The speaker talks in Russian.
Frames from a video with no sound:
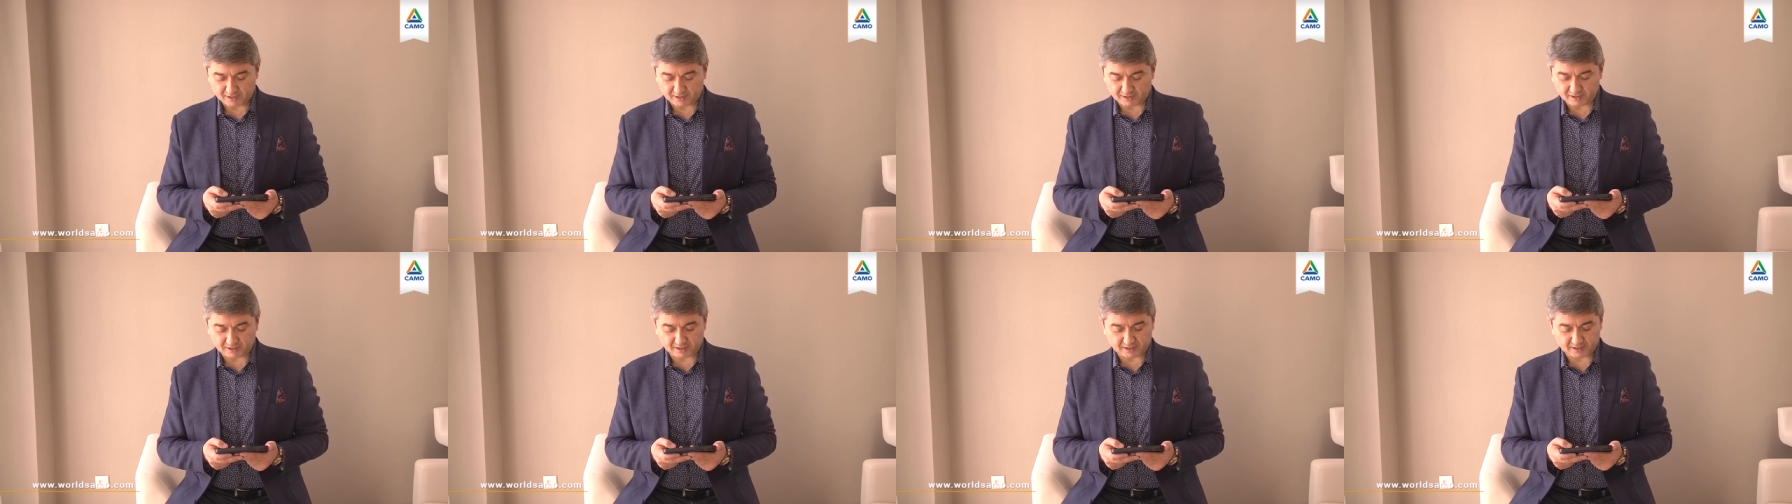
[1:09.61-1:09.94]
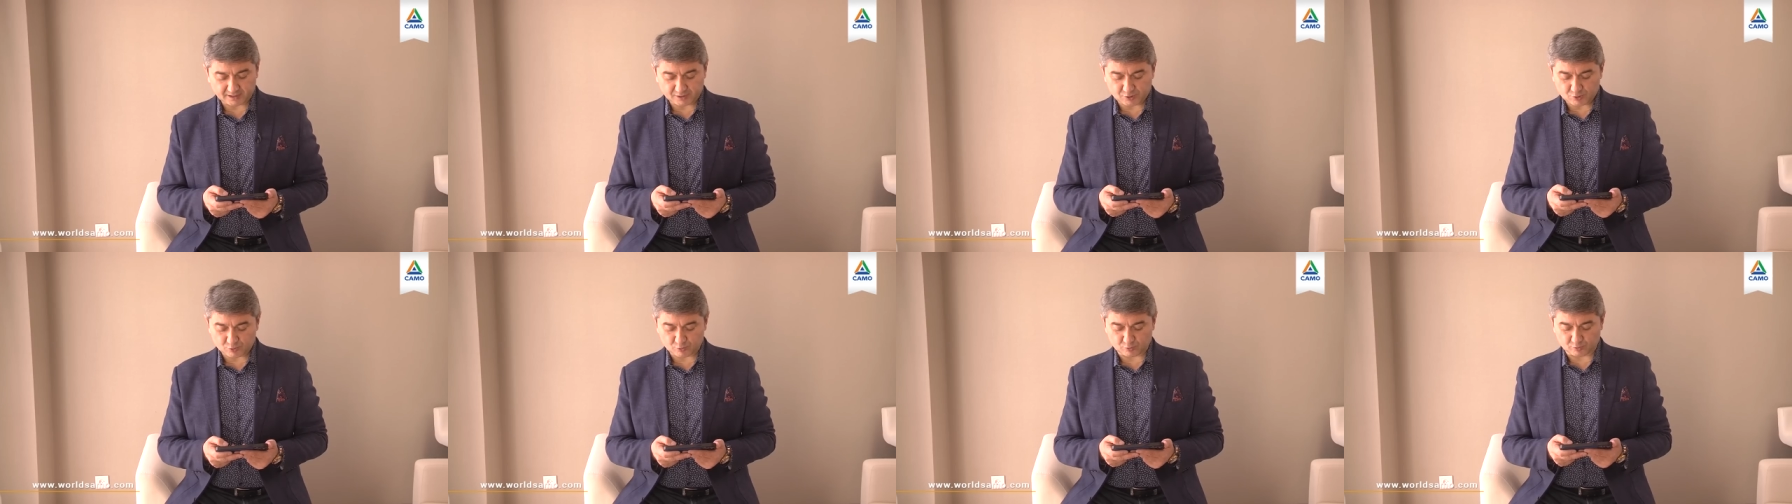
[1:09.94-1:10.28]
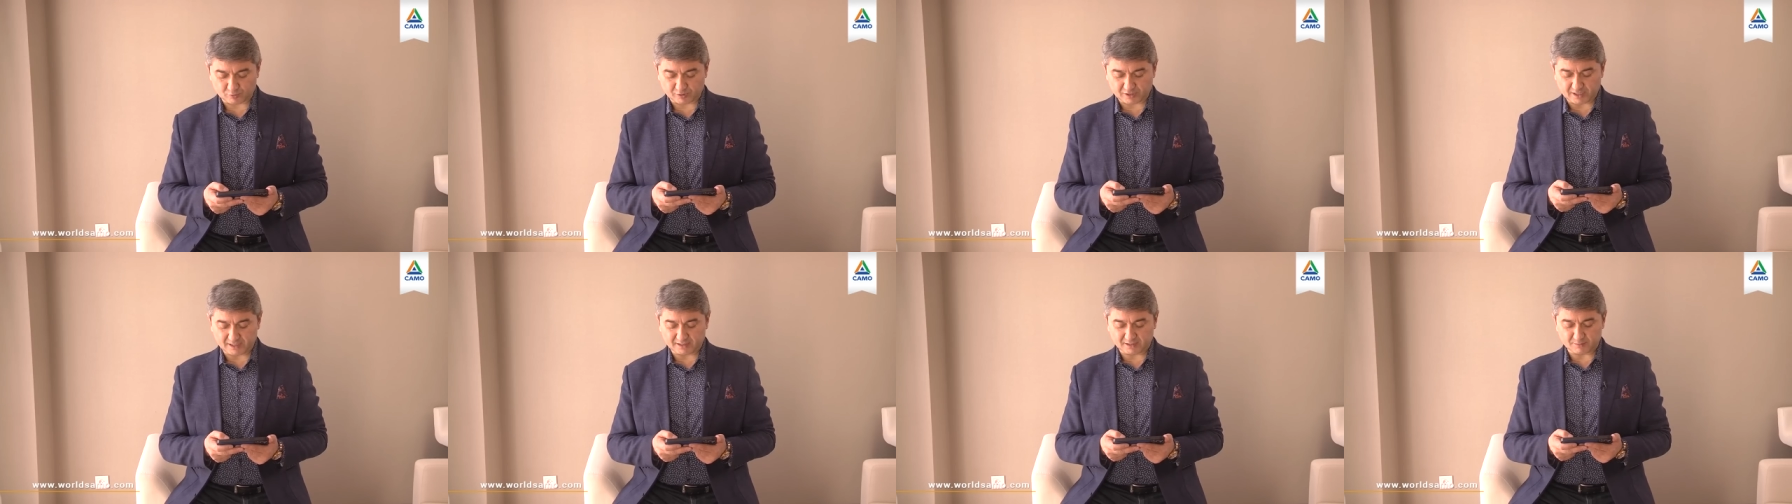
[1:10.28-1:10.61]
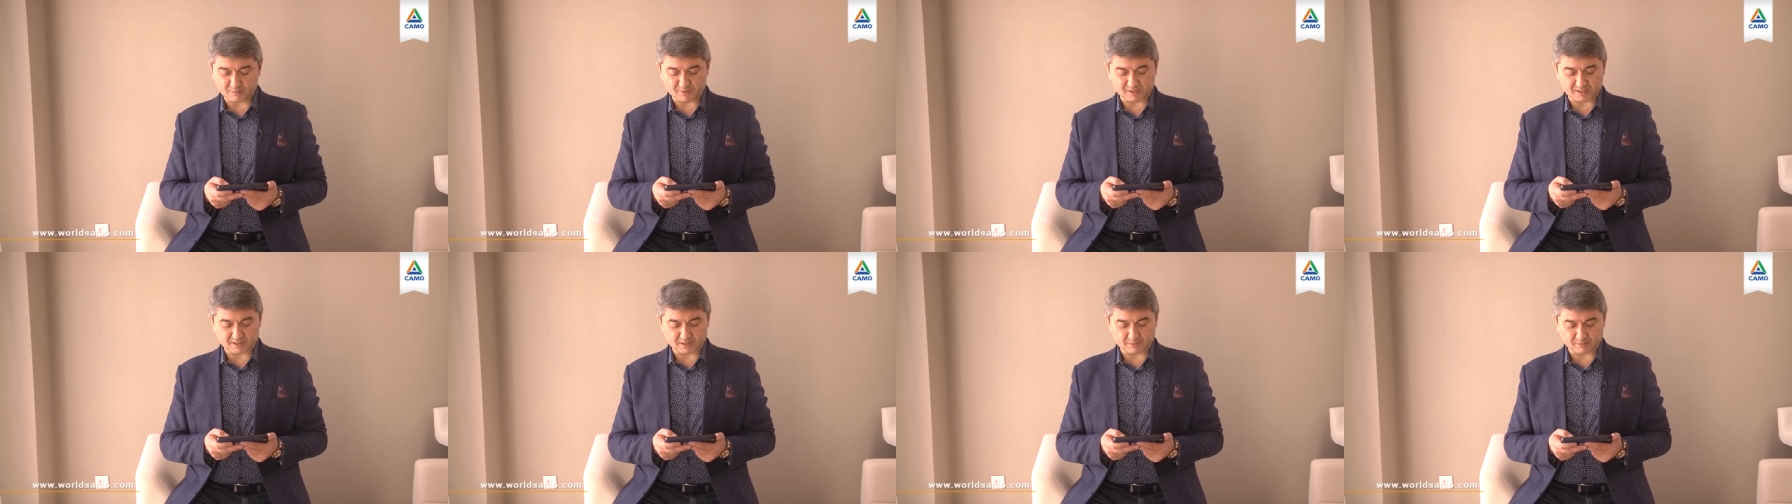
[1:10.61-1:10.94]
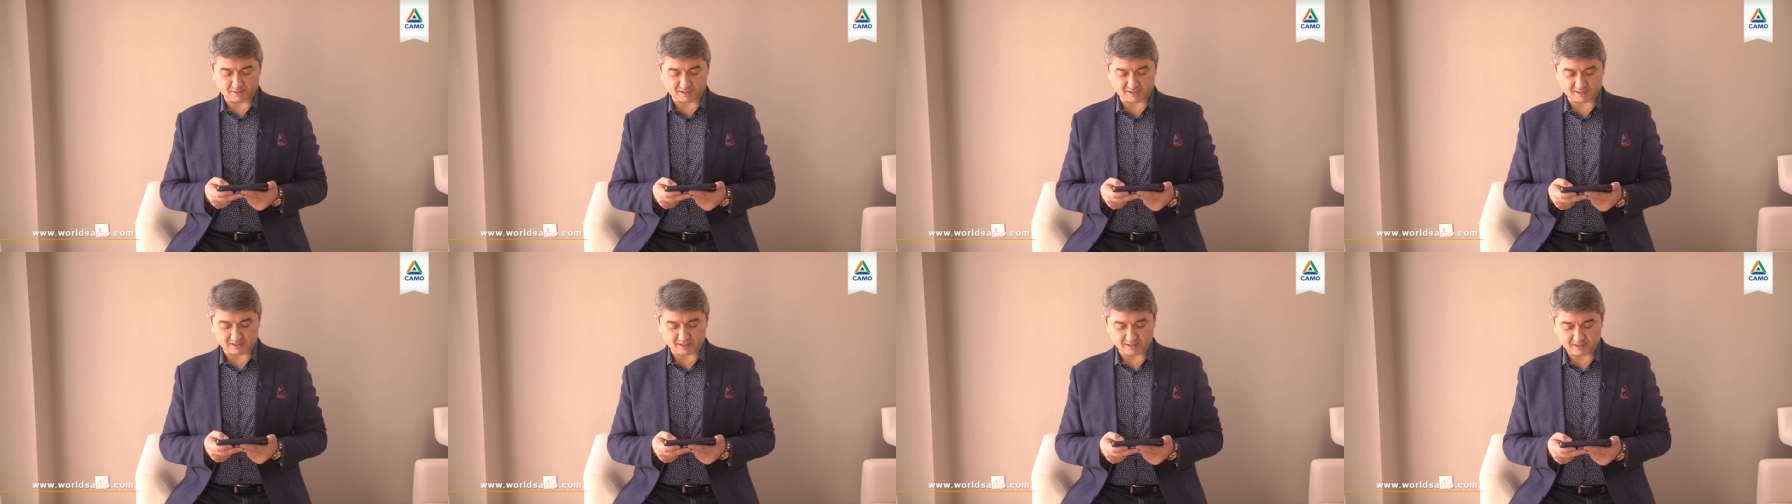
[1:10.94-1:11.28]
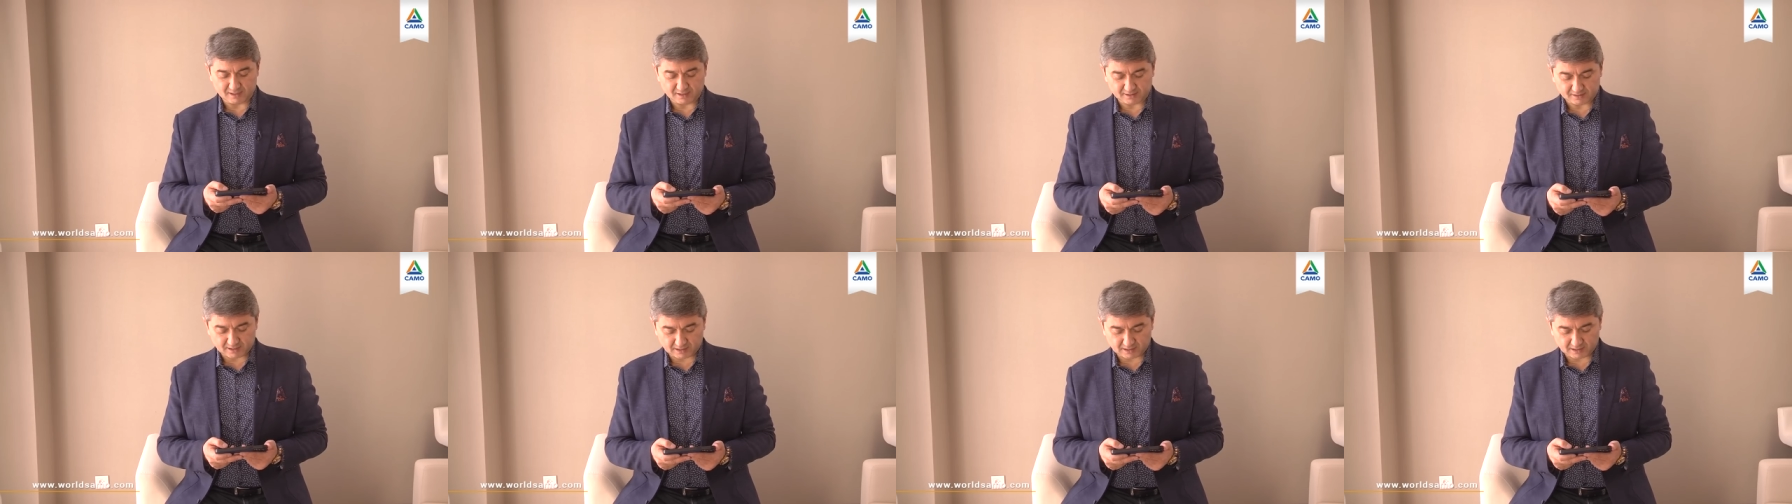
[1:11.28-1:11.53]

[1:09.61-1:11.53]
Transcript: Не хочу я этим заниматься.